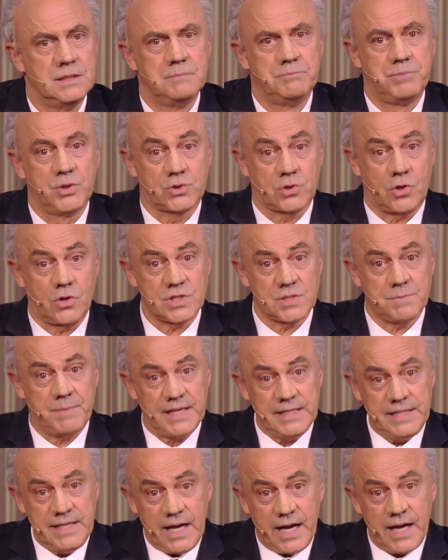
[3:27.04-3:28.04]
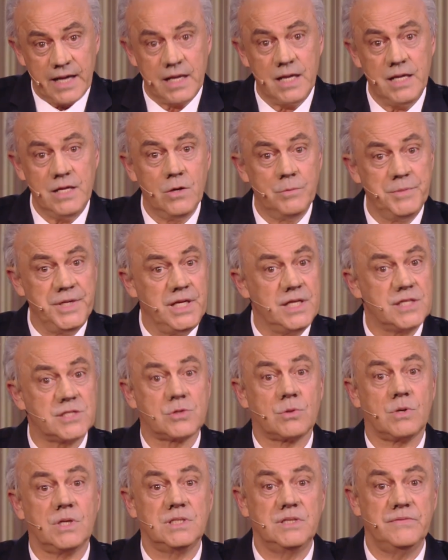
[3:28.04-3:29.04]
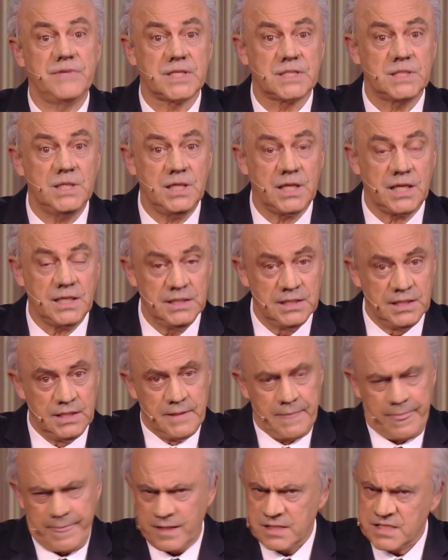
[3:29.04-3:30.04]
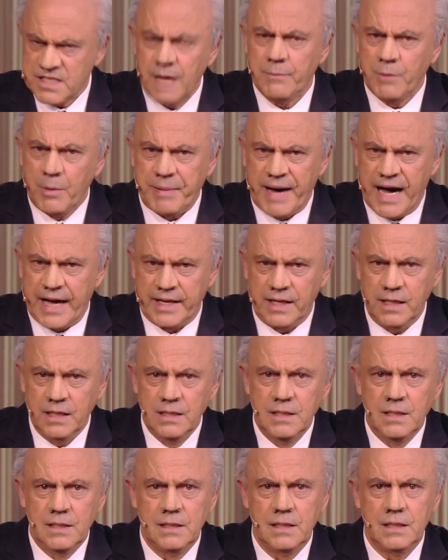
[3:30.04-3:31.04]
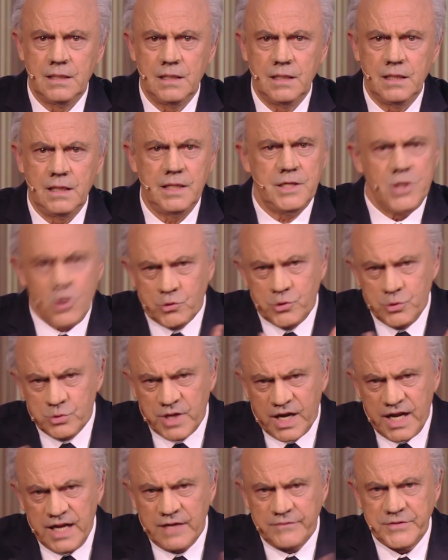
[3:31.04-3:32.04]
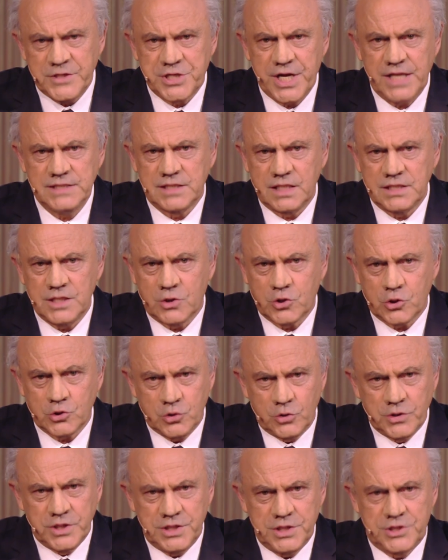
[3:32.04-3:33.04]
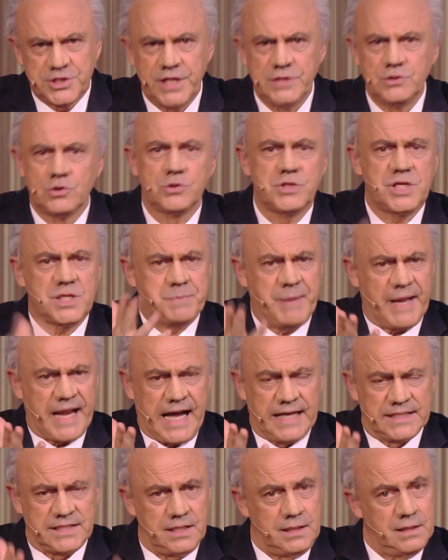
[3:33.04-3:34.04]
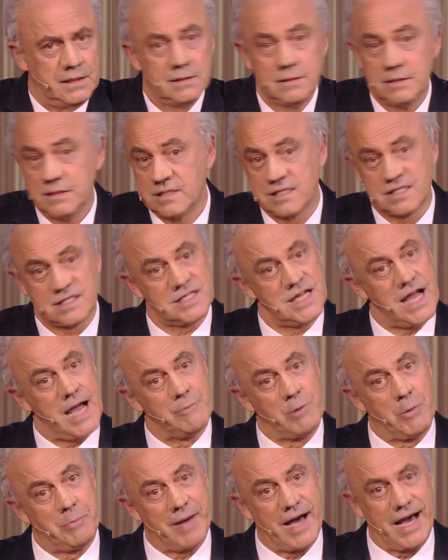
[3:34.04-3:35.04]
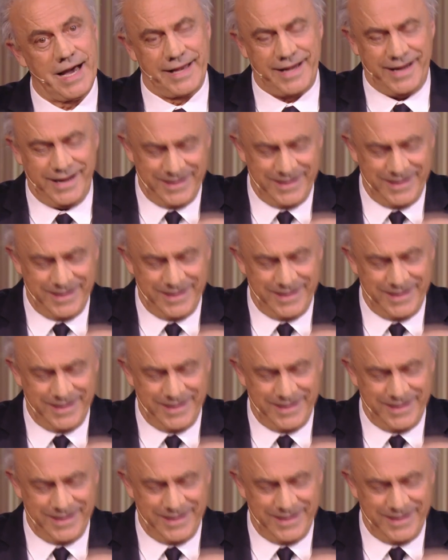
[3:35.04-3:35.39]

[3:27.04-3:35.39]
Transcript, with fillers: Potrò sbagliare io, ministro, a divertire? Eh no. Siamo pari. No. io chiuderei la vicenda di Crotone dicendo, Cosa? disperati, siamo pari. No.